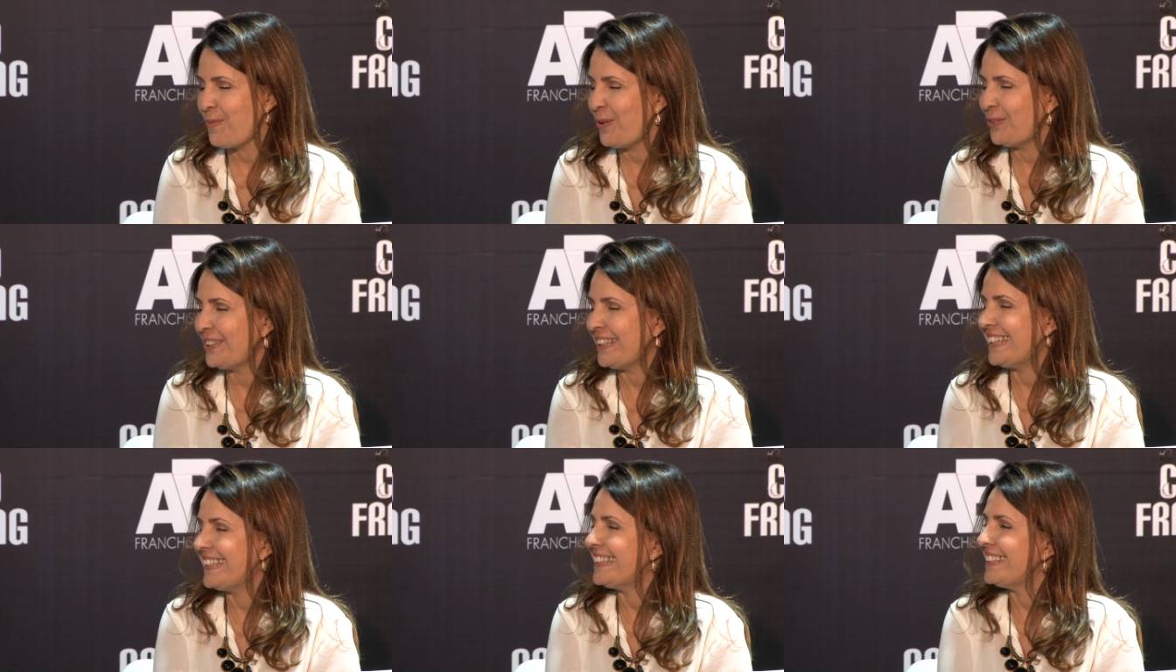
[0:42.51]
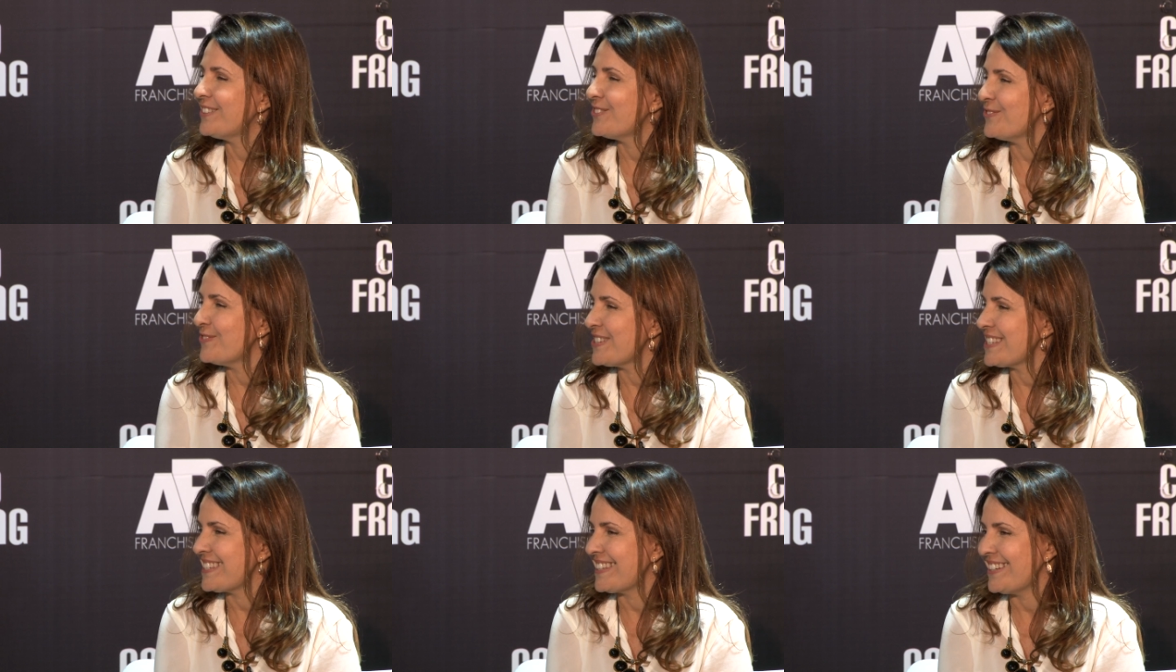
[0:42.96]
bom estar aqui
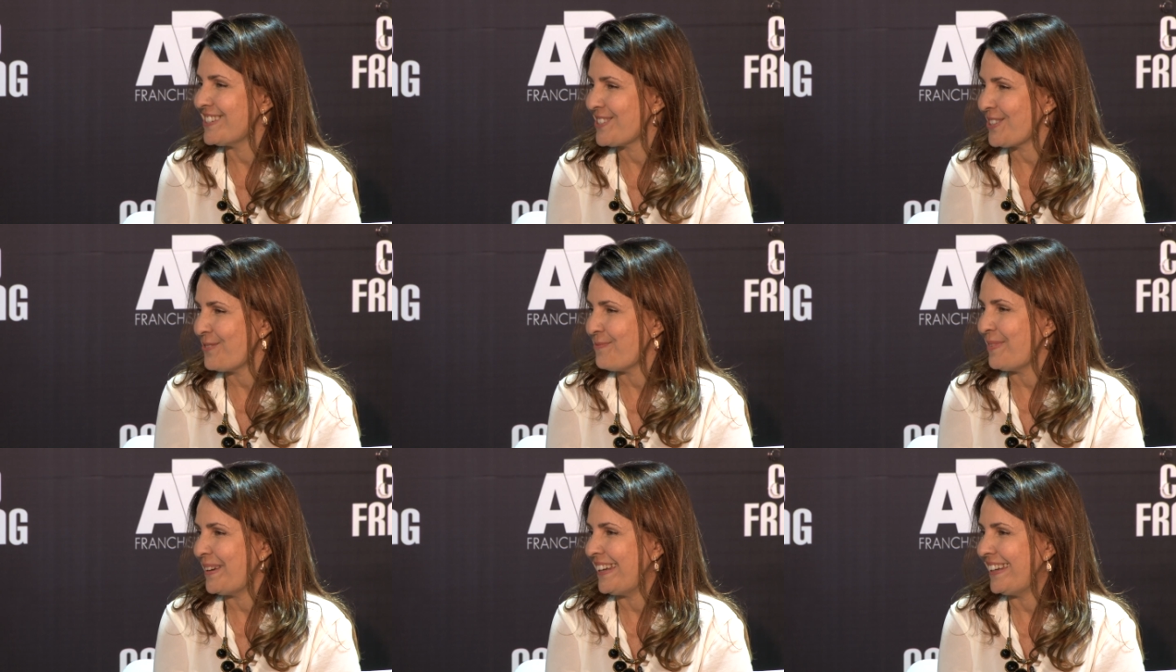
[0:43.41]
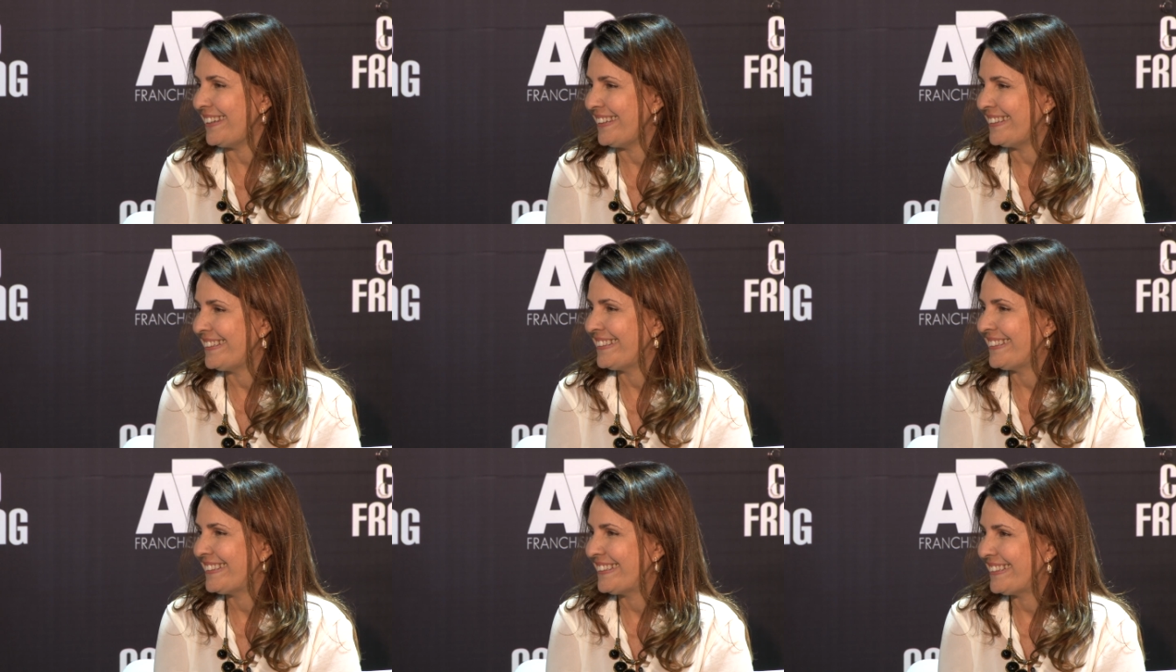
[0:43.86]
com vocês também.
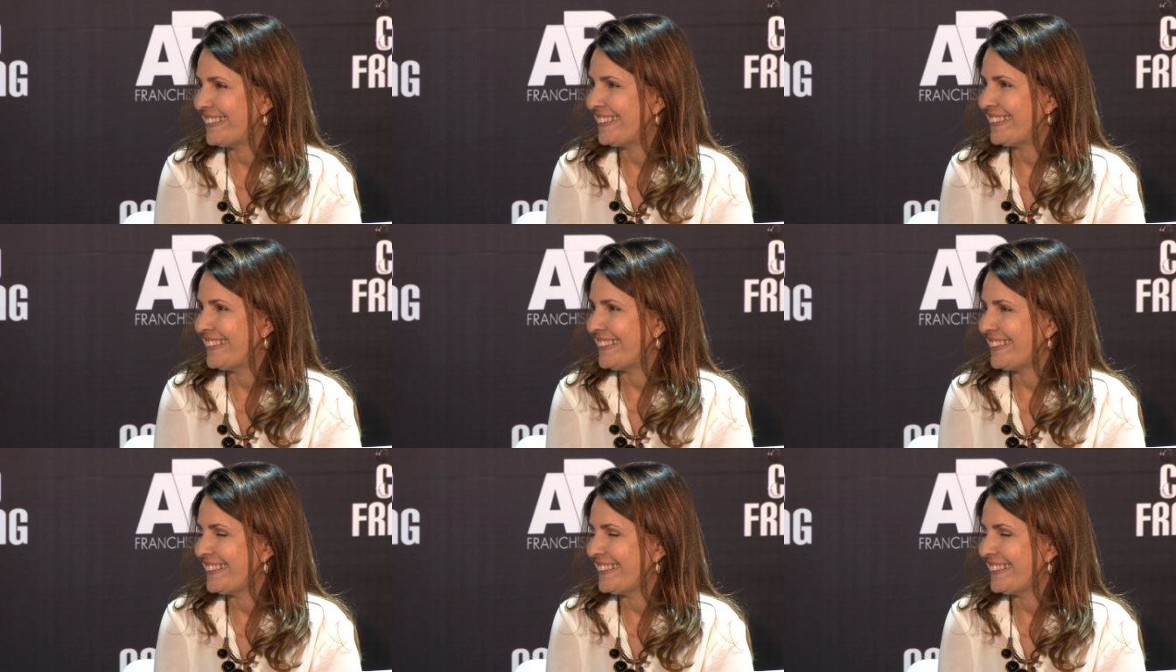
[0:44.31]
Para